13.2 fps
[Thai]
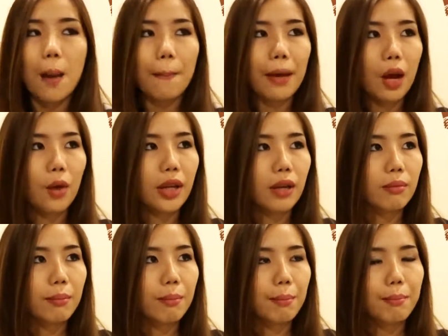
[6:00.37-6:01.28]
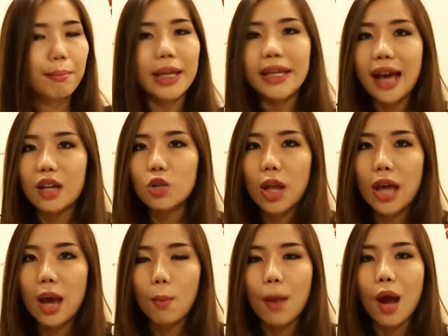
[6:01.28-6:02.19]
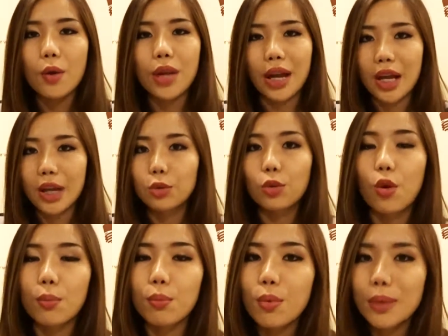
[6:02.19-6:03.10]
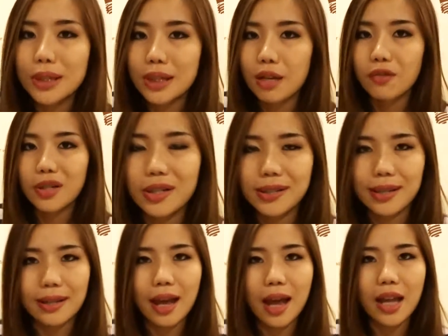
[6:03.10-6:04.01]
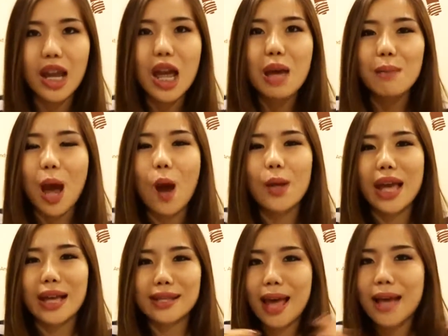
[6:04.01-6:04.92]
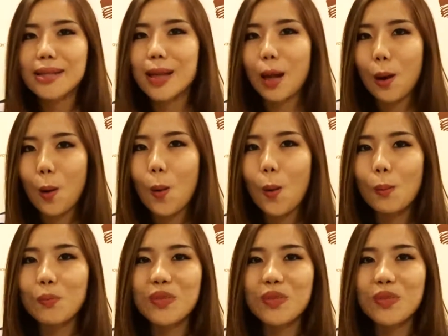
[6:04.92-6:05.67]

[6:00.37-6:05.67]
แพลเนี่ยไม่กักอยู่แล้ว แพลอยากให้ทุกคนพูดภาษาฝงเศสได้ แพลอยากสร้างสังคม